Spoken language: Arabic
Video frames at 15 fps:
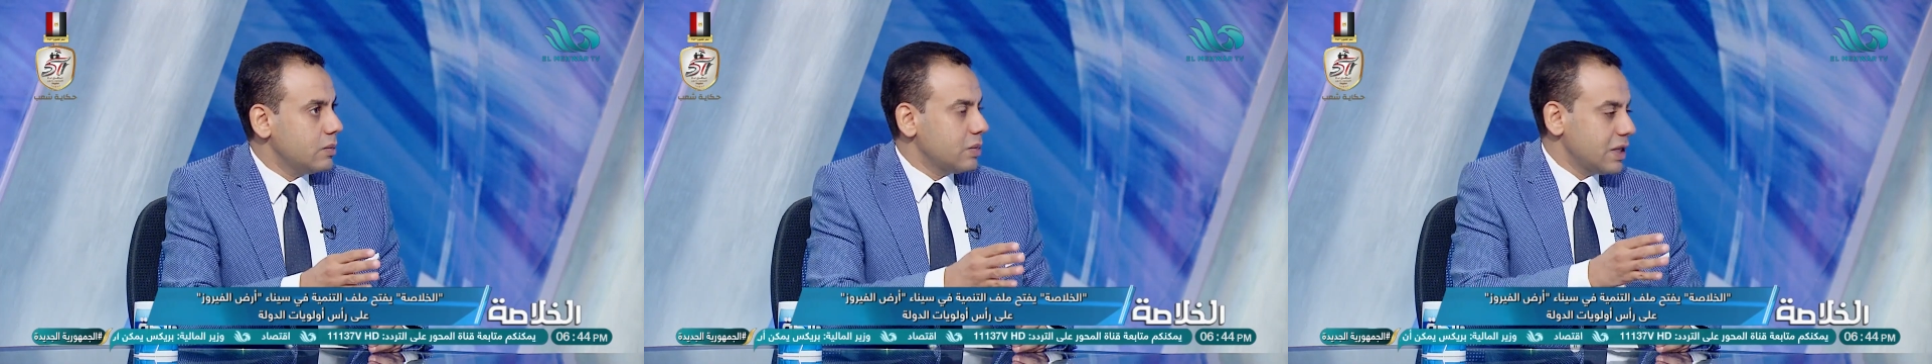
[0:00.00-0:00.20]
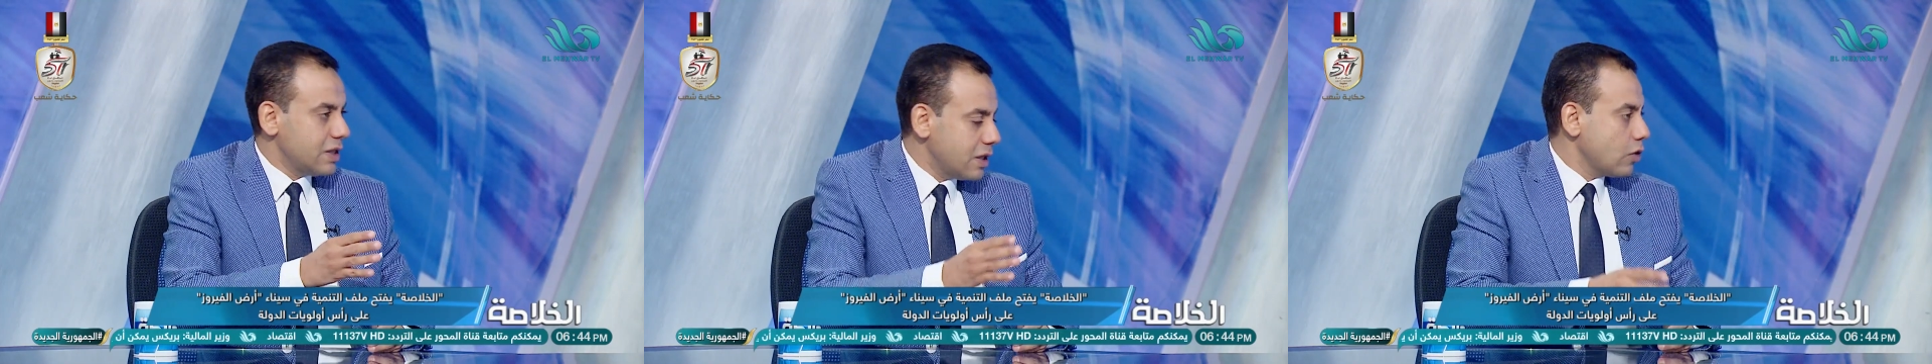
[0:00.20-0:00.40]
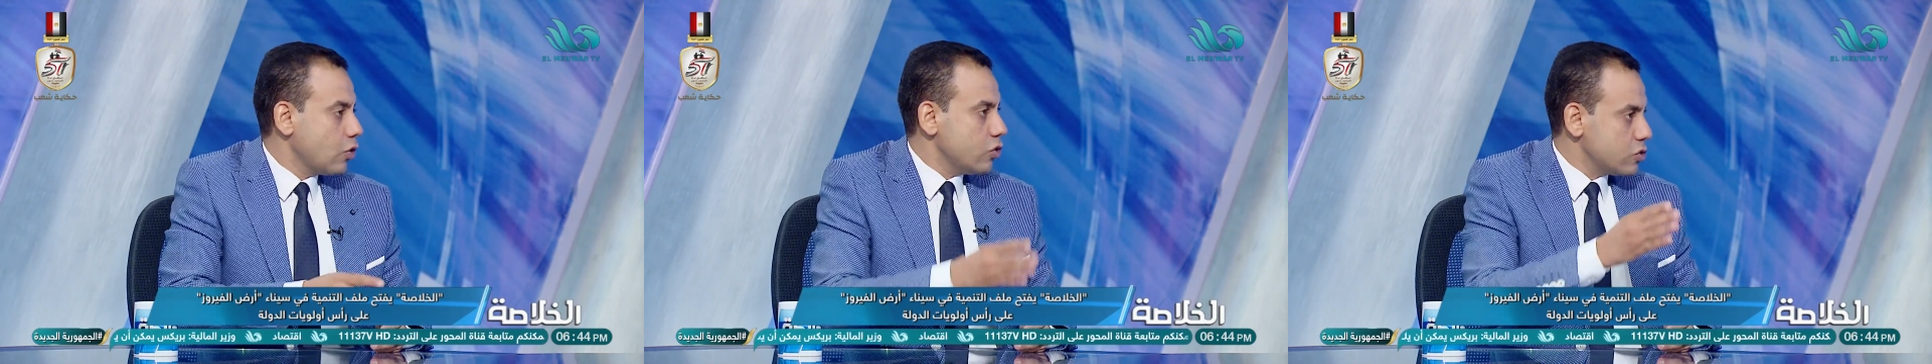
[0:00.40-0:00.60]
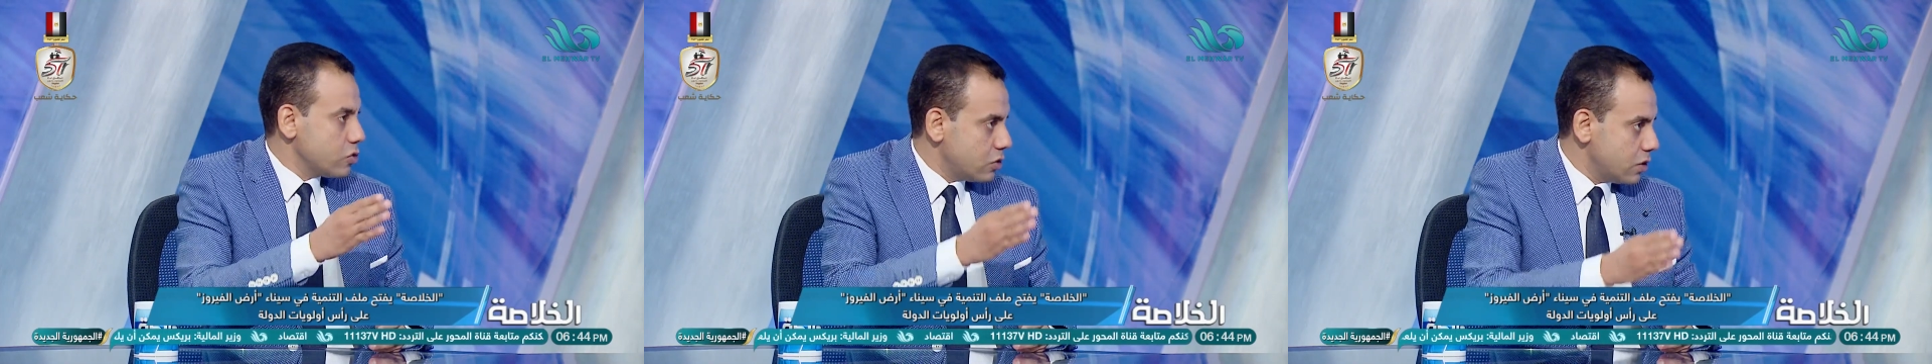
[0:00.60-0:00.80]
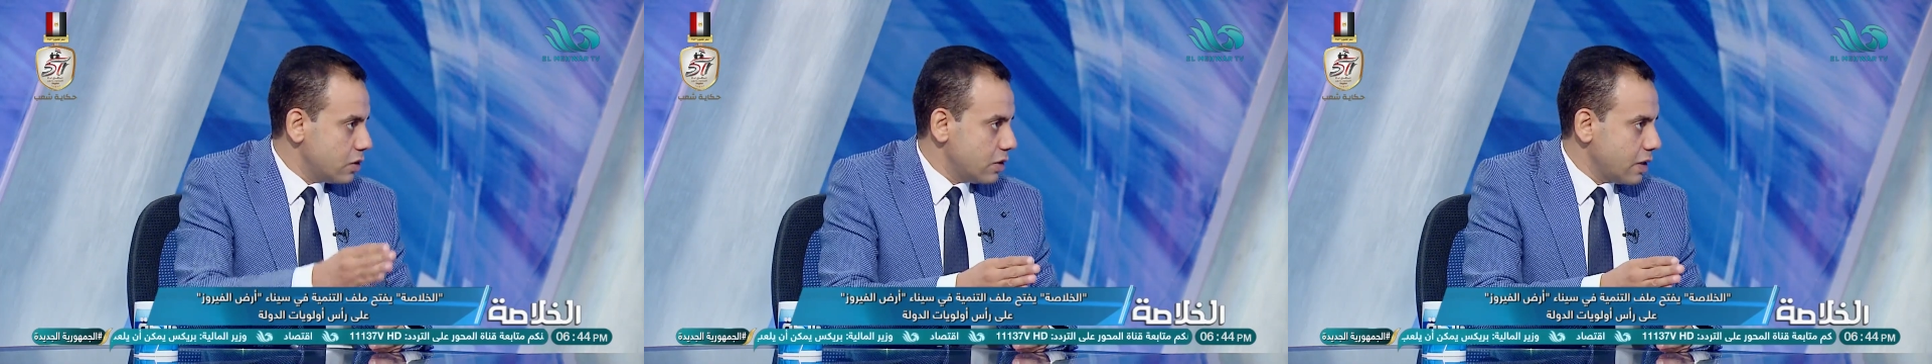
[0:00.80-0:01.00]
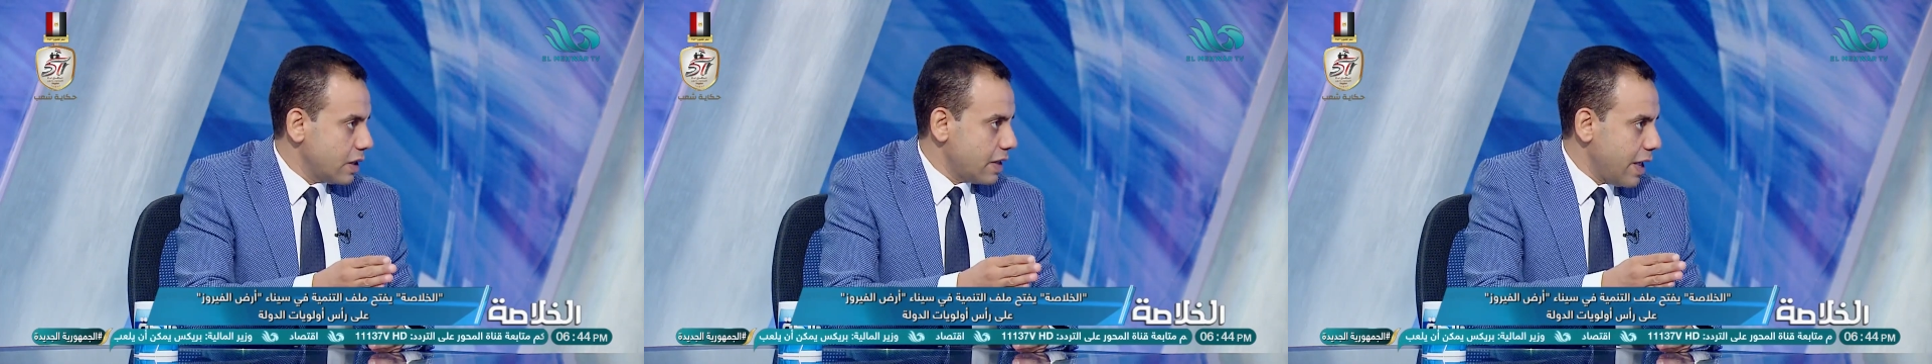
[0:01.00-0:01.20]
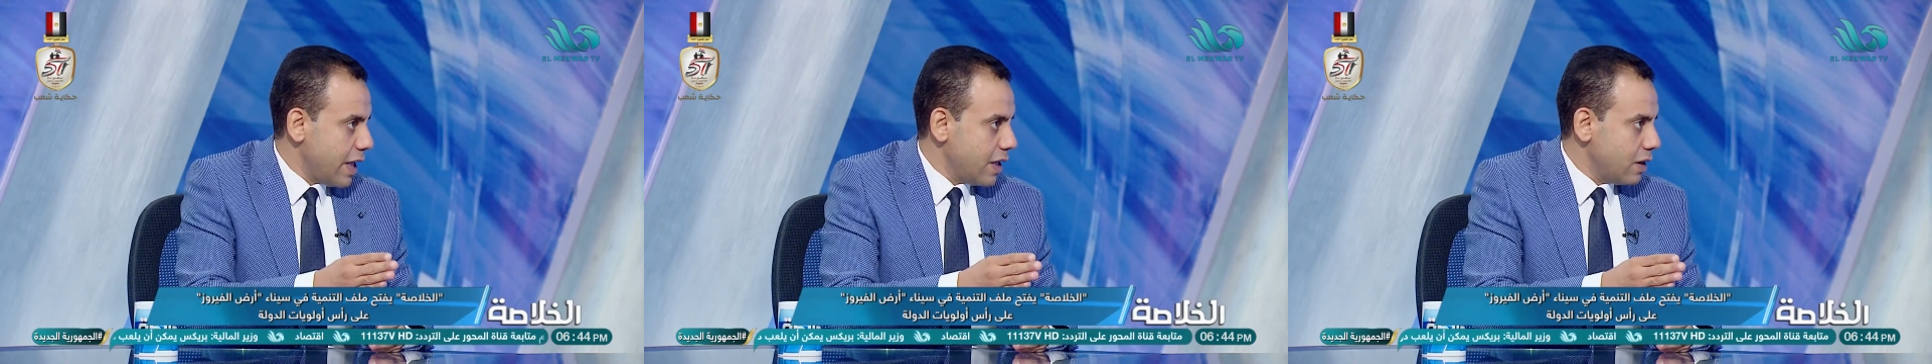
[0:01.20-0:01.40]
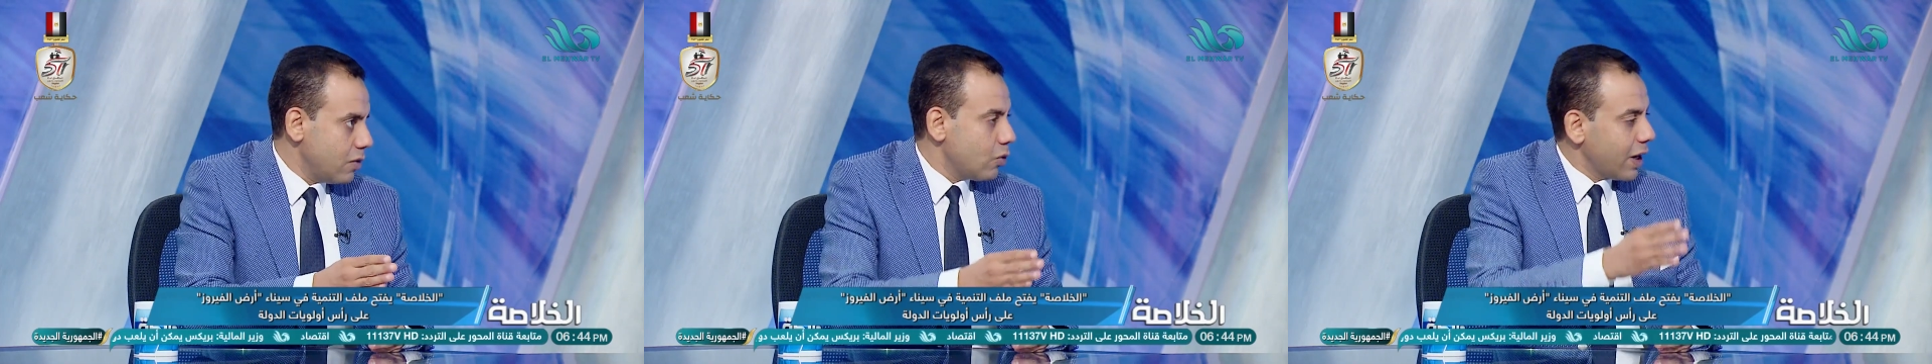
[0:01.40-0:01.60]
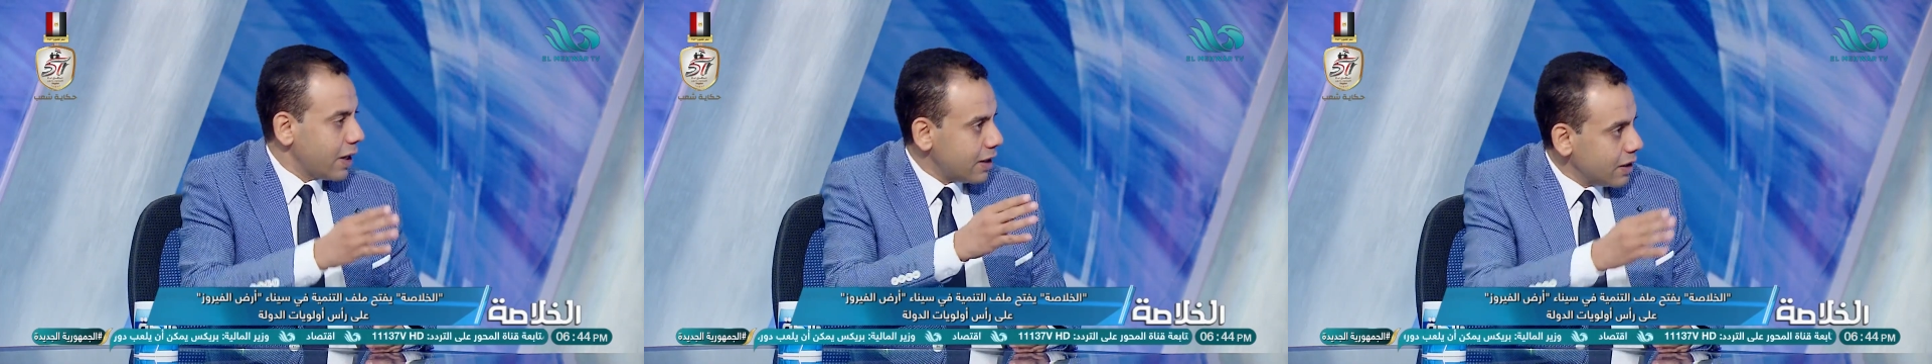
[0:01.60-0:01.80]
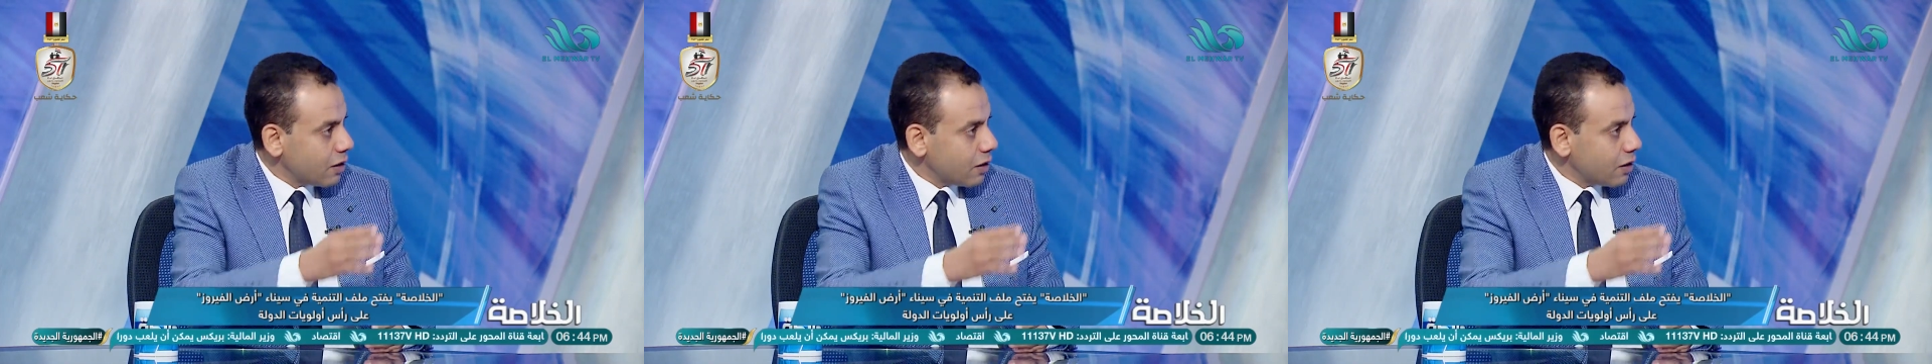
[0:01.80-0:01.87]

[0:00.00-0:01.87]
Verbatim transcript: ابتدينا نحصد النتائج ولكن